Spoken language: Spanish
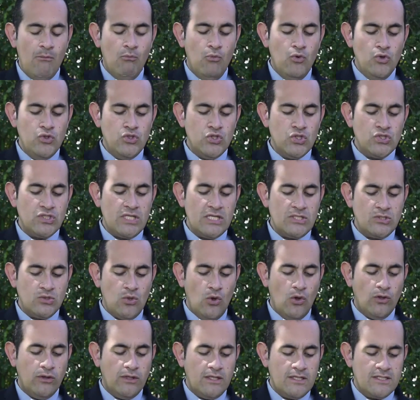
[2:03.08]
muchos
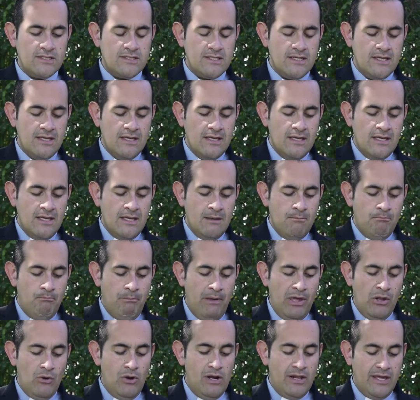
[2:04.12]
azotes,
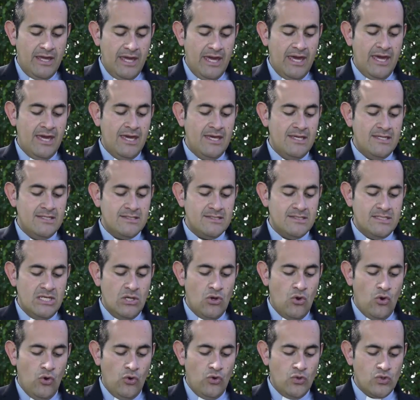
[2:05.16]
pero el que,
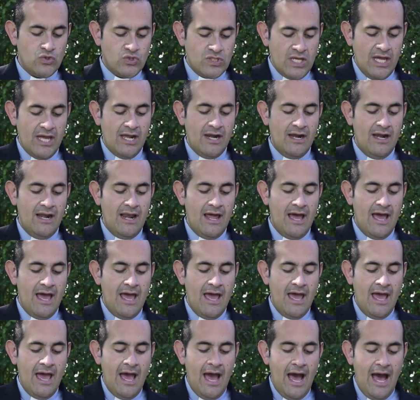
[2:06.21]
sin conocerla,
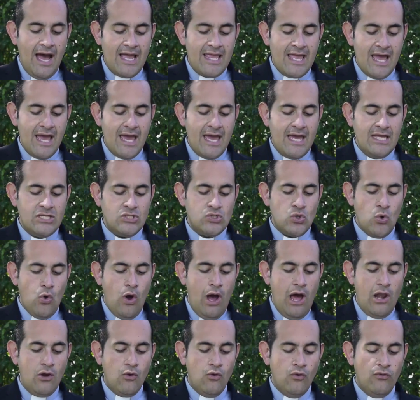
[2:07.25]
haya hecho
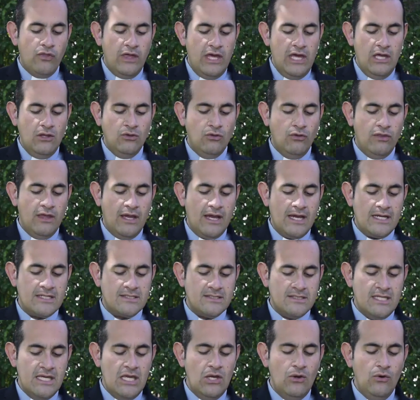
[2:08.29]
algo digno de
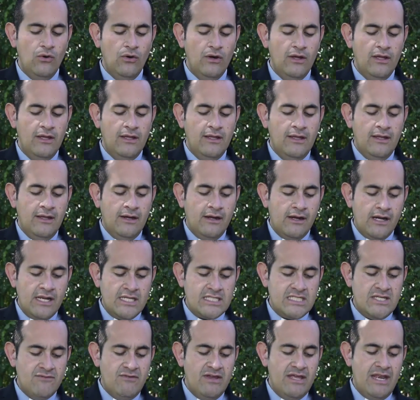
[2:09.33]
castigo,
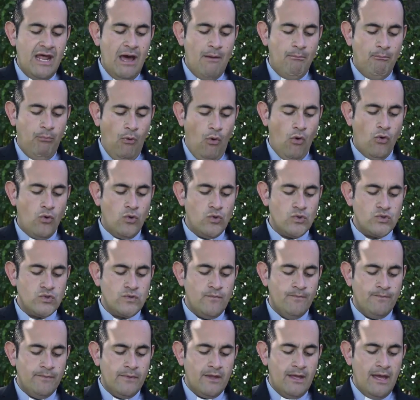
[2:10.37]
recibirá
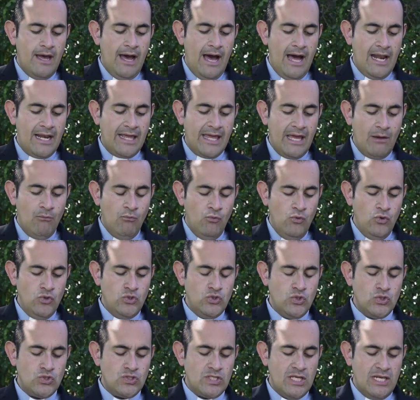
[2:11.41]
pocos. Al que
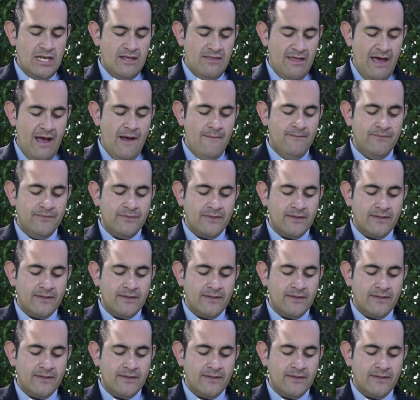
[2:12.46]
mucho se le da,